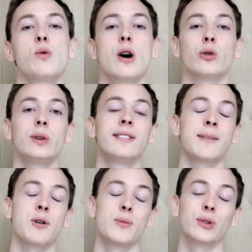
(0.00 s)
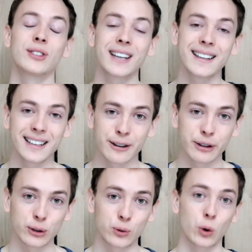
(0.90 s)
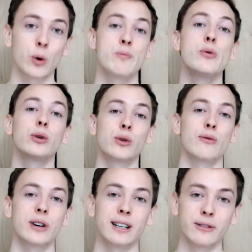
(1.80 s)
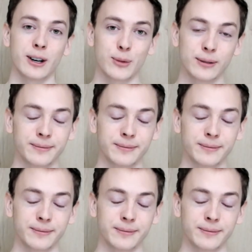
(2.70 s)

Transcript: pourra ensuite simplement scanner la facture pour t'envoyer le virement